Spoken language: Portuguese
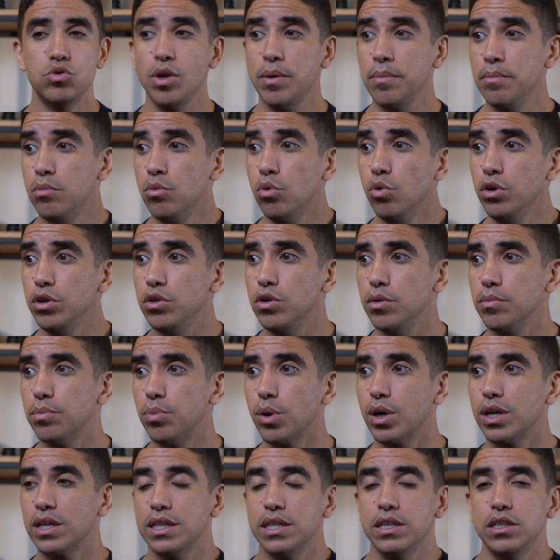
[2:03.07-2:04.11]
Isso é muito
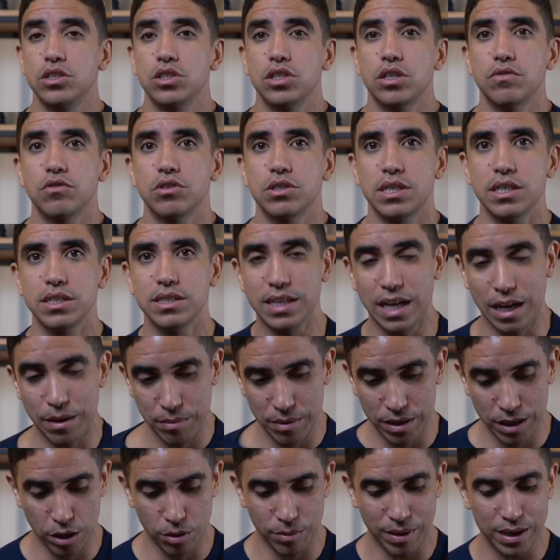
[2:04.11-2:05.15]
importante que você
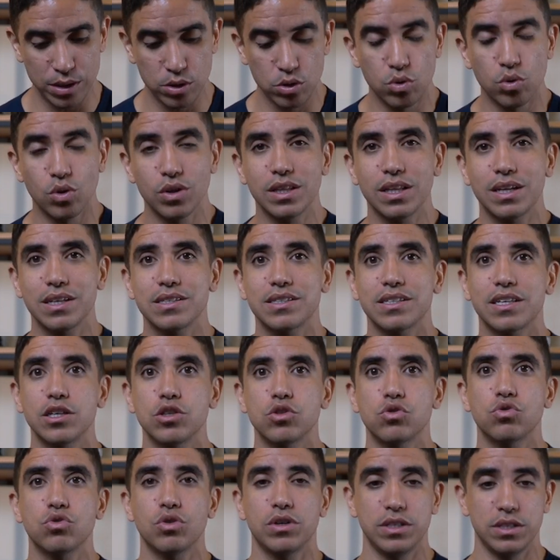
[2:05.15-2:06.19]
saiba, e não mais contra as
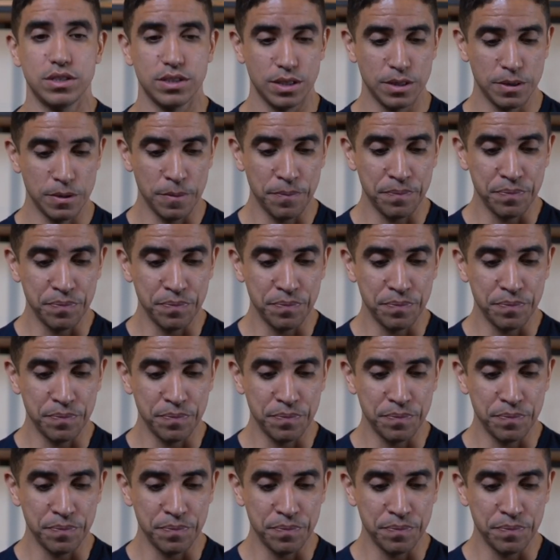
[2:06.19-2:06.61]
questões.